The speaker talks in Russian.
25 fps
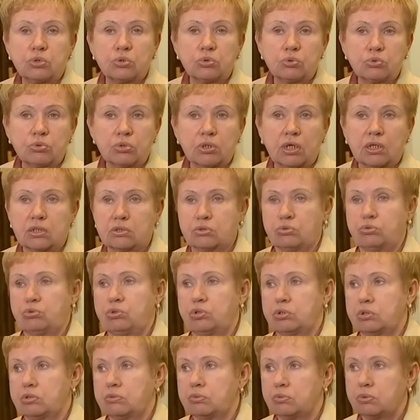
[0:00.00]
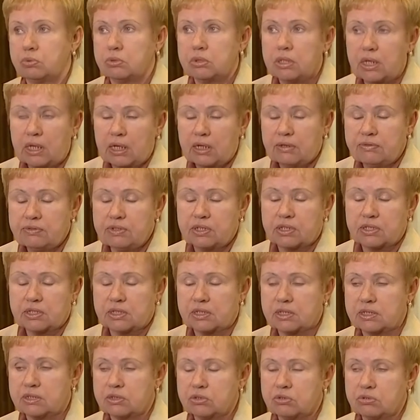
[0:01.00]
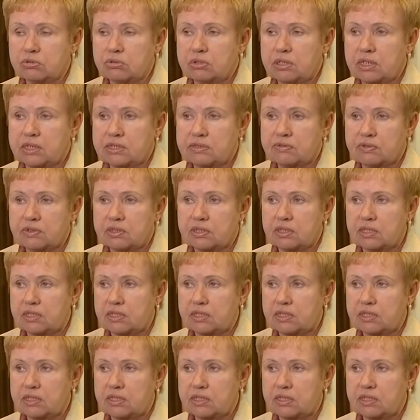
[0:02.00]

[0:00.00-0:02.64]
суд суд, как существует в некоторых государствах.